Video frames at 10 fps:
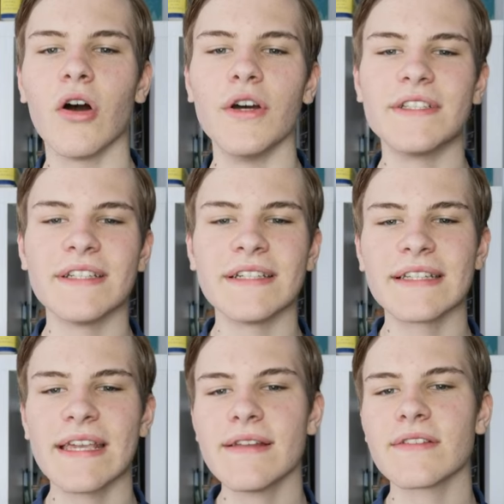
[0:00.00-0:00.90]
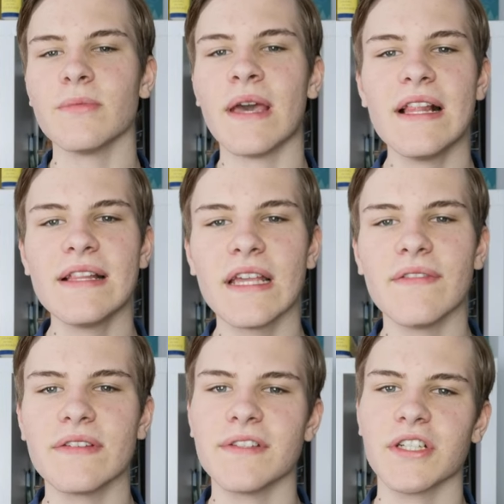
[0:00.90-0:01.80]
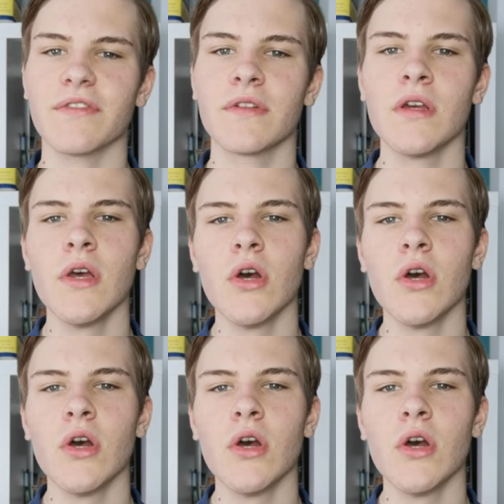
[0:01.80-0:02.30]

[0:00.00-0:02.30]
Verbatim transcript: Heute geht es um Helden der Wissenschaft.